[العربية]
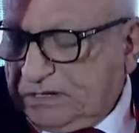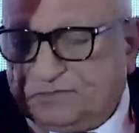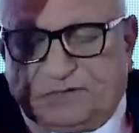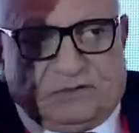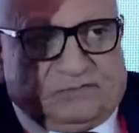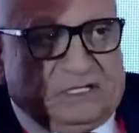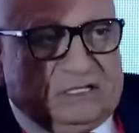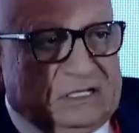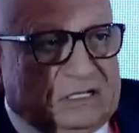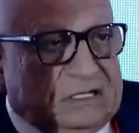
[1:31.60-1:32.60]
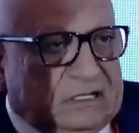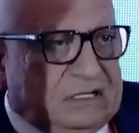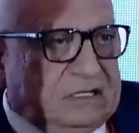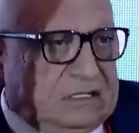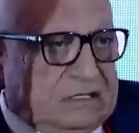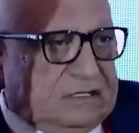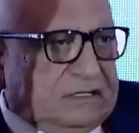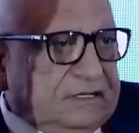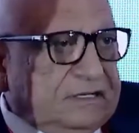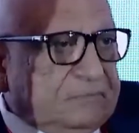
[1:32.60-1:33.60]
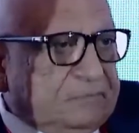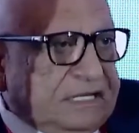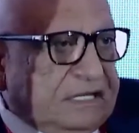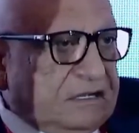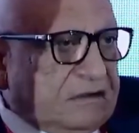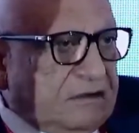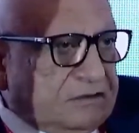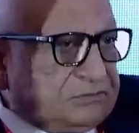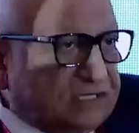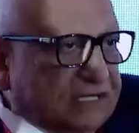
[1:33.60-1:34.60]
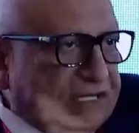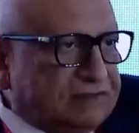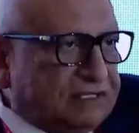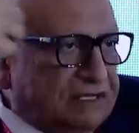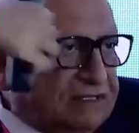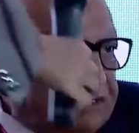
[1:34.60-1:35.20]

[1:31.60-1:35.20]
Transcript: في في بلاين آه، كاردز كده زي